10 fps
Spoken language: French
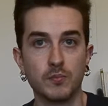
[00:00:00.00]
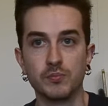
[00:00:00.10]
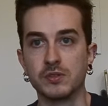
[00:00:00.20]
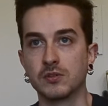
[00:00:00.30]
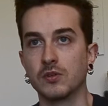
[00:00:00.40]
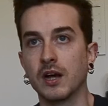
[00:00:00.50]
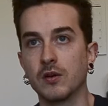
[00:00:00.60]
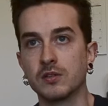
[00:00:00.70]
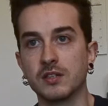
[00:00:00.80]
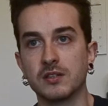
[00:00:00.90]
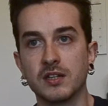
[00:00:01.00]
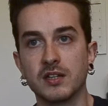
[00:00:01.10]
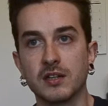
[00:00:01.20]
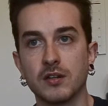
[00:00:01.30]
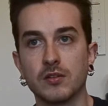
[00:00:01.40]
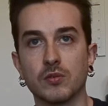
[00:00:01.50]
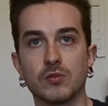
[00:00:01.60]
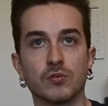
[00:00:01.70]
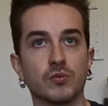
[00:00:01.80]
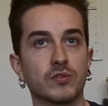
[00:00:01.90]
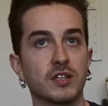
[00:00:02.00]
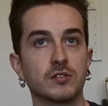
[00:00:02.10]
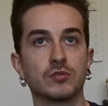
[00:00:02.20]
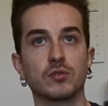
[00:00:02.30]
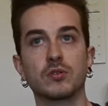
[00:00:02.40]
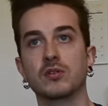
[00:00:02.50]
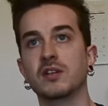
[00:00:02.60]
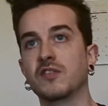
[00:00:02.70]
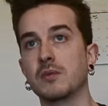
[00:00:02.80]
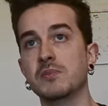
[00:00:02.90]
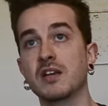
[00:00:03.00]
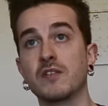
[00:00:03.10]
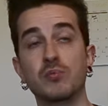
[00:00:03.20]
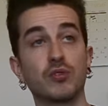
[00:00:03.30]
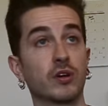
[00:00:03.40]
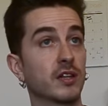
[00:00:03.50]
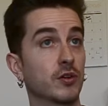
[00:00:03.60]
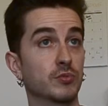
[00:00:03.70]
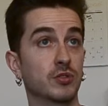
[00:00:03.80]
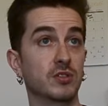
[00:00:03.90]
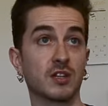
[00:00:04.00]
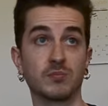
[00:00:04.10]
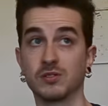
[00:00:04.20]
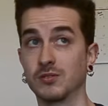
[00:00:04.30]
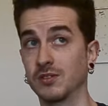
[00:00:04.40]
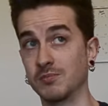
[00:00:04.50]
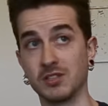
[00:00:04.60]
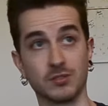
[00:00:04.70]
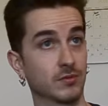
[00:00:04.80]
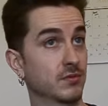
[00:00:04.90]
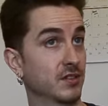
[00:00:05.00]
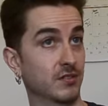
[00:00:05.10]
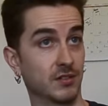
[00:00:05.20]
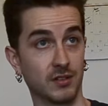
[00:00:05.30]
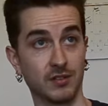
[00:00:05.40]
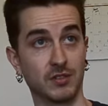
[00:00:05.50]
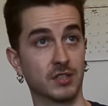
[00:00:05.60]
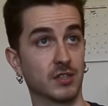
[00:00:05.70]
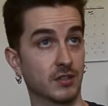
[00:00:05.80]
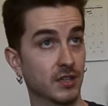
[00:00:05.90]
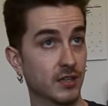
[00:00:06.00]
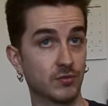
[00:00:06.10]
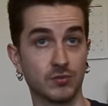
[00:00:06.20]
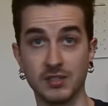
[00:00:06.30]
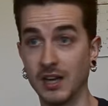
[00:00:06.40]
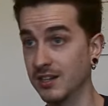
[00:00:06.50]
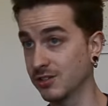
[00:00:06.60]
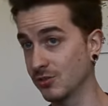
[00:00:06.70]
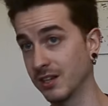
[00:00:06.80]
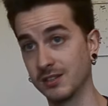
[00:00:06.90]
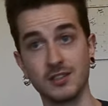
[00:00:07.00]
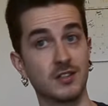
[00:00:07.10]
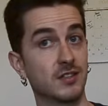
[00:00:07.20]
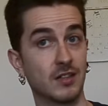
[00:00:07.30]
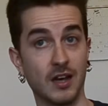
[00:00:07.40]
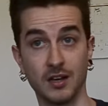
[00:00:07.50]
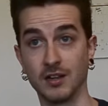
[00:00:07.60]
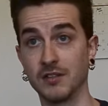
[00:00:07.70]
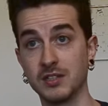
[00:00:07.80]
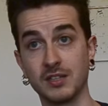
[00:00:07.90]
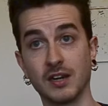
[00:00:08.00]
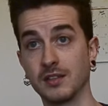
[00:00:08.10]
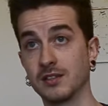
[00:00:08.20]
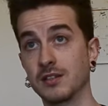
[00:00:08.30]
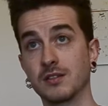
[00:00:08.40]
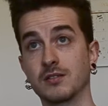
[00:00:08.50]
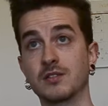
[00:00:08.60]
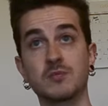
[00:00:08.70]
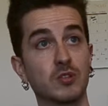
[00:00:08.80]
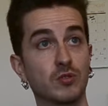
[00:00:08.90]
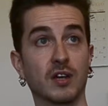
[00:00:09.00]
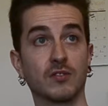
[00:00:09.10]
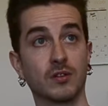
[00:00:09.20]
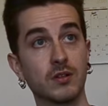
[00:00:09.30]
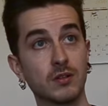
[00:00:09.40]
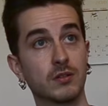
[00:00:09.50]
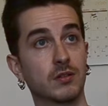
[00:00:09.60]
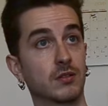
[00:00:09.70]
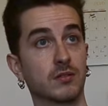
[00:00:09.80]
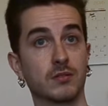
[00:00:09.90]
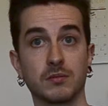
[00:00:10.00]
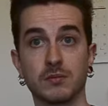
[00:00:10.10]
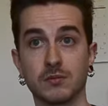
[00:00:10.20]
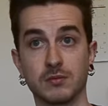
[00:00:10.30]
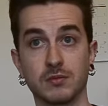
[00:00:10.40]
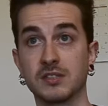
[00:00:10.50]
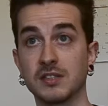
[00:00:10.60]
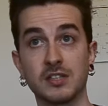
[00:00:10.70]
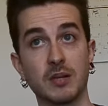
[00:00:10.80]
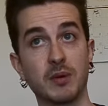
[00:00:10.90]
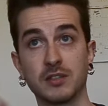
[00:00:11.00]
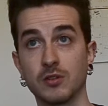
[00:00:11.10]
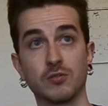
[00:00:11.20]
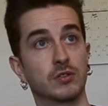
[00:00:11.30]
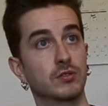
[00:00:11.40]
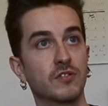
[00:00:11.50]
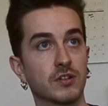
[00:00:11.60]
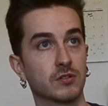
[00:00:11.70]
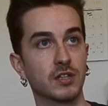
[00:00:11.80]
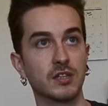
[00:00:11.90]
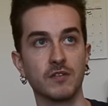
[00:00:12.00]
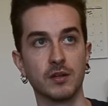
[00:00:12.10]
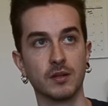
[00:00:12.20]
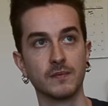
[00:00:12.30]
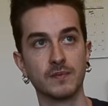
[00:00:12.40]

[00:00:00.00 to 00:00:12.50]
Puisque là, on était dans le contexte de les familles, il n'y avait plus rien à obtenir, puisque les maisons, les, les flics y étaient, tout ça, les gens arrêtés étaient, avaient été arrêtés dix minutes avant, ils étaient déjà partis en voiture, enfin, je veux dire, il y avait